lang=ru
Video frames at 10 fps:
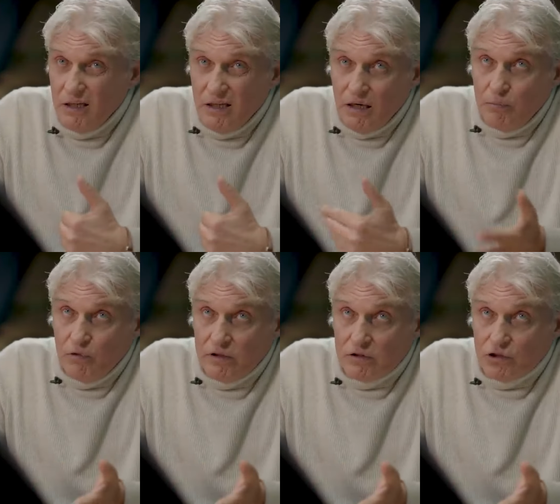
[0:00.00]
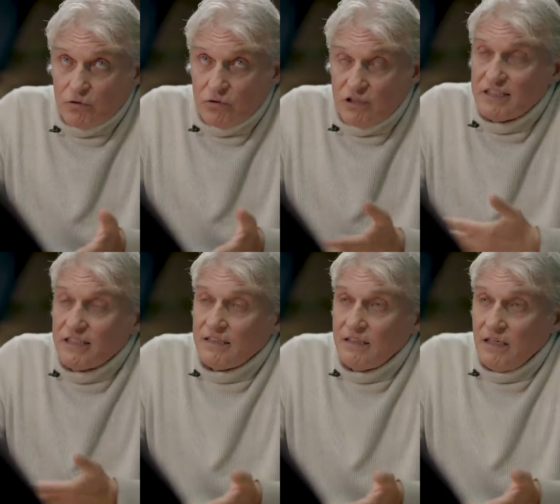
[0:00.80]
И я понял, что
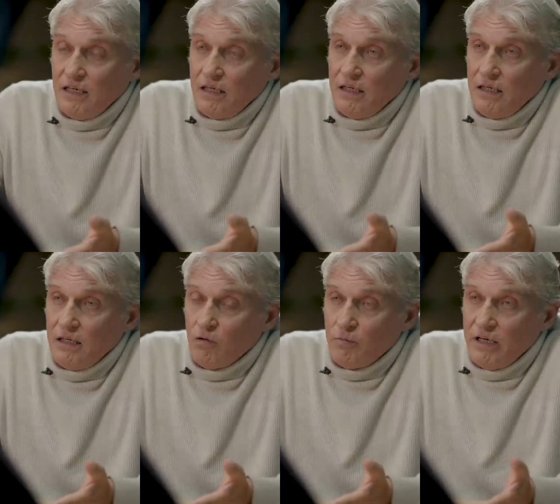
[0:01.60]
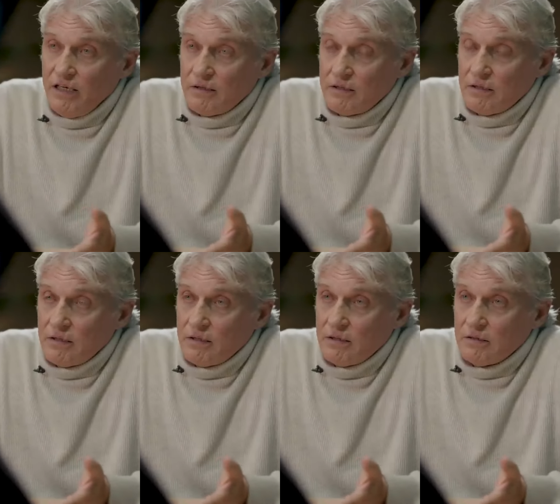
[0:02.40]
жизнь одна, и умереть
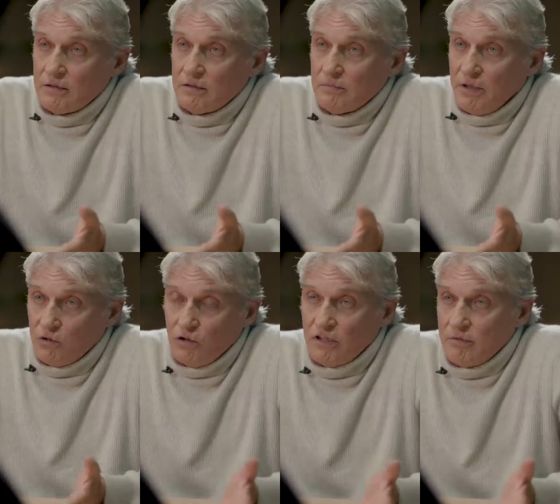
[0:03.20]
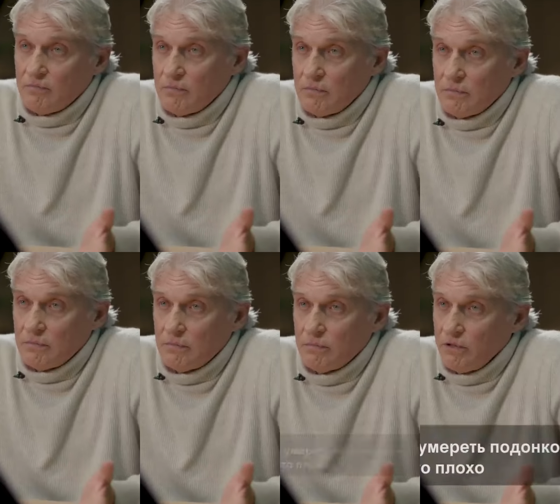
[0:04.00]
подонком,
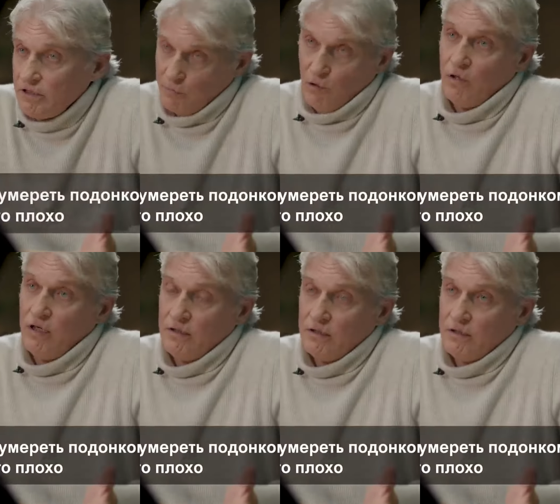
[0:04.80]
это плохо.